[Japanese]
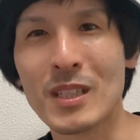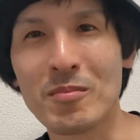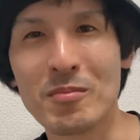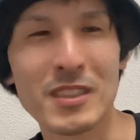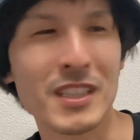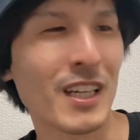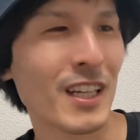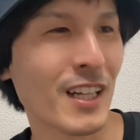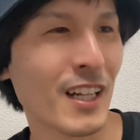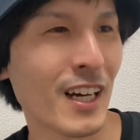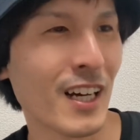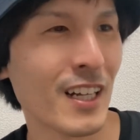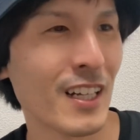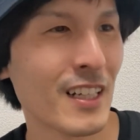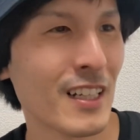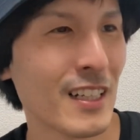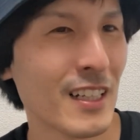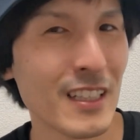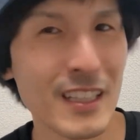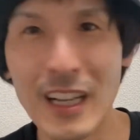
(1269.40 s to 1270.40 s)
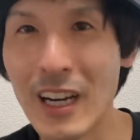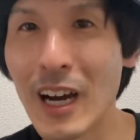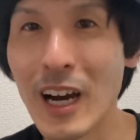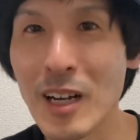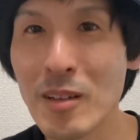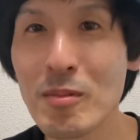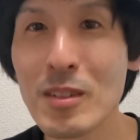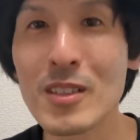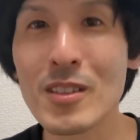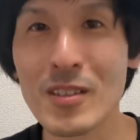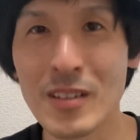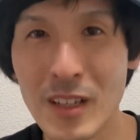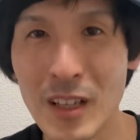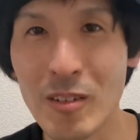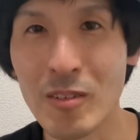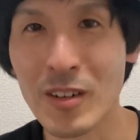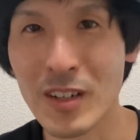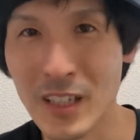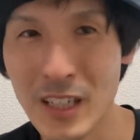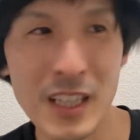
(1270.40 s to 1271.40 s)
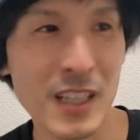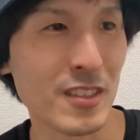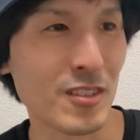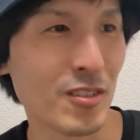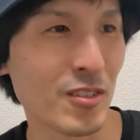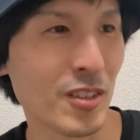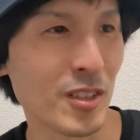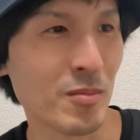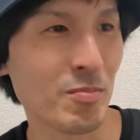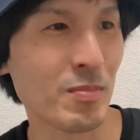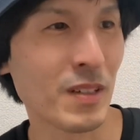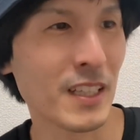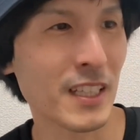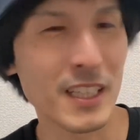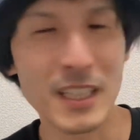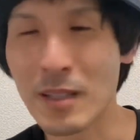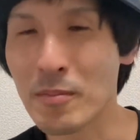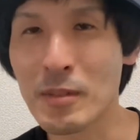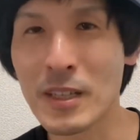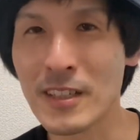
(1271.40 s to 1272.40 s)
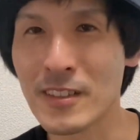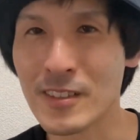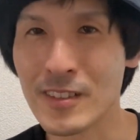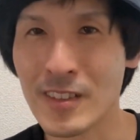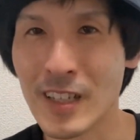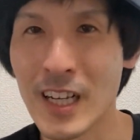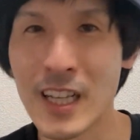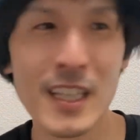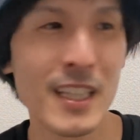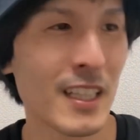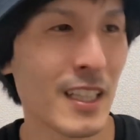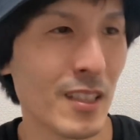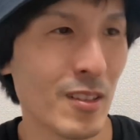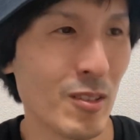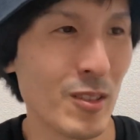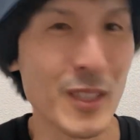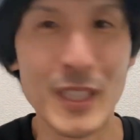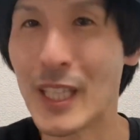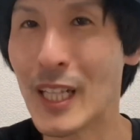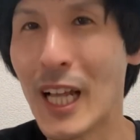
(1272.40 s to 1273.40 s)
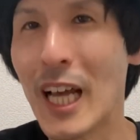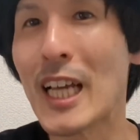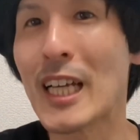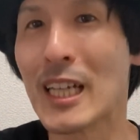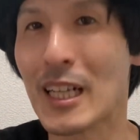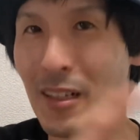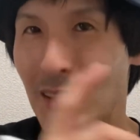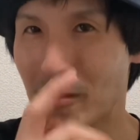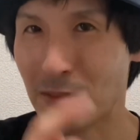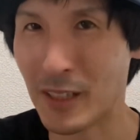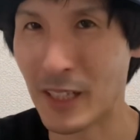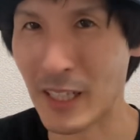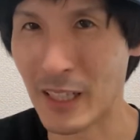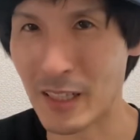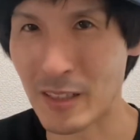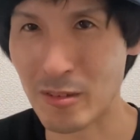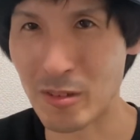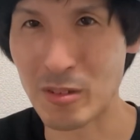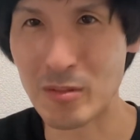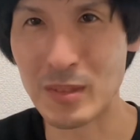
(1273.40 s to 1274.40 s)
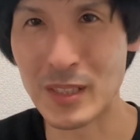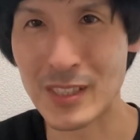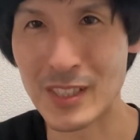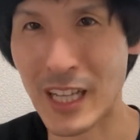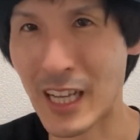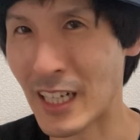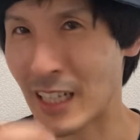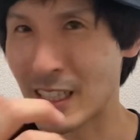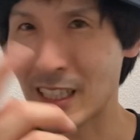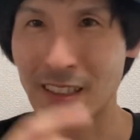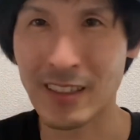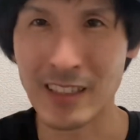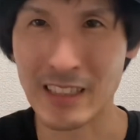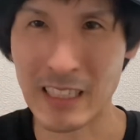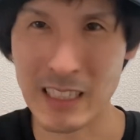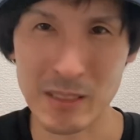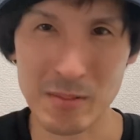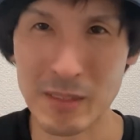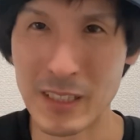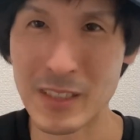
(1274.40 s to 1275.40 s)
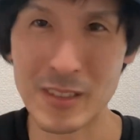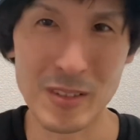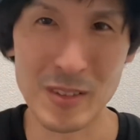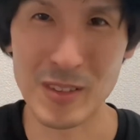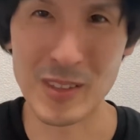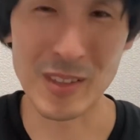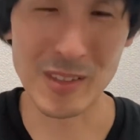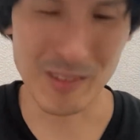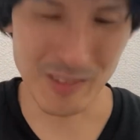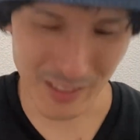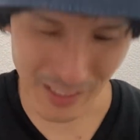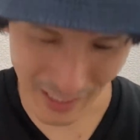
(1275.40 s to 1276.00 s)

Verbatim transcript: みたいな、なんかありますよね。これね、ちょっと一般的なメニューには載ってないけれどもね、特別あなたには出しますよって言って